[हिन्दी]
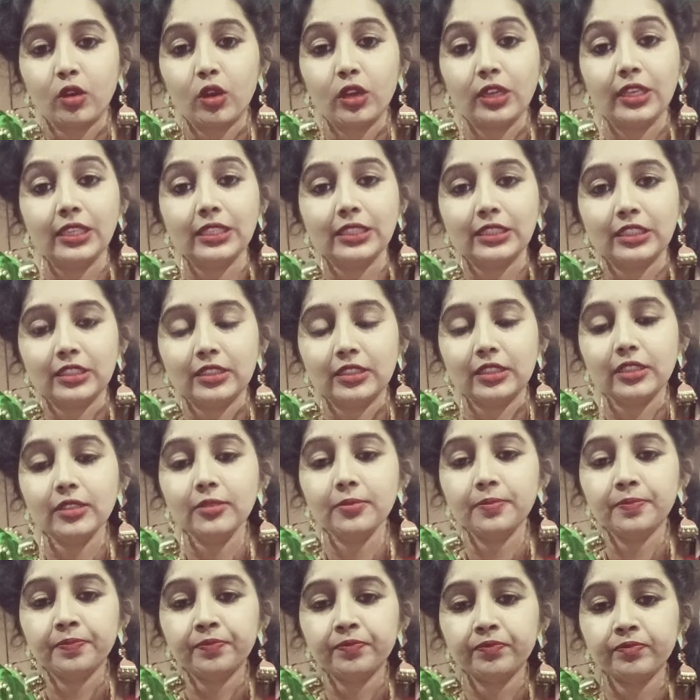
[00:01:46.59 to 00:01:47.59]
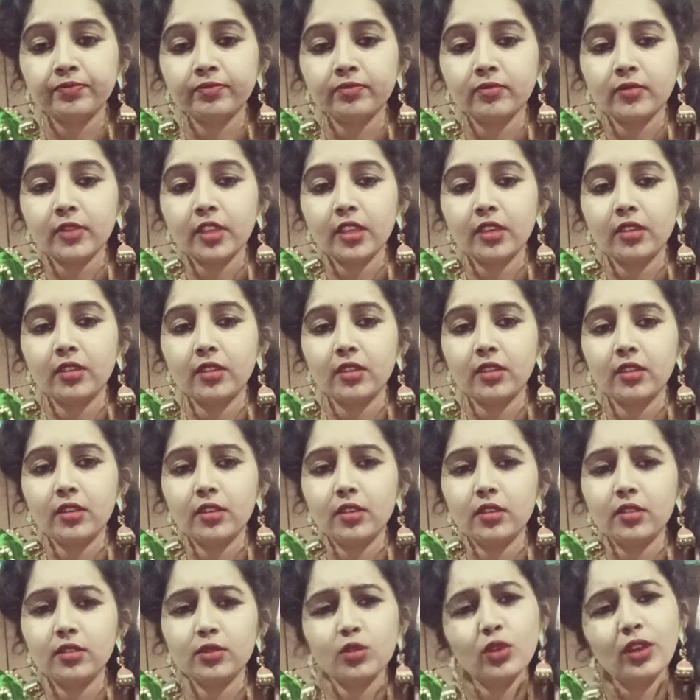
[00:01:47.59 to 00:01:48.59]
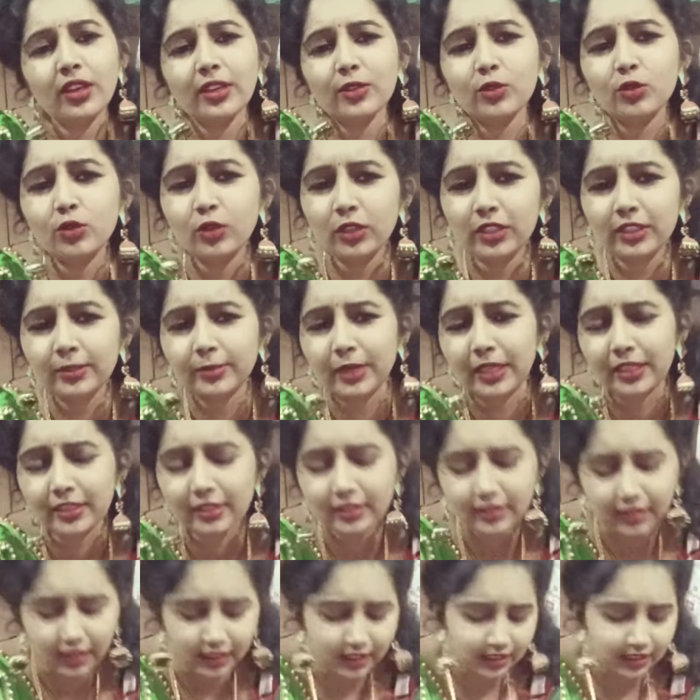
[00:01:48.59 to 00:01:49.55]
ऑयली चीज़ें तो अब कोई नहीं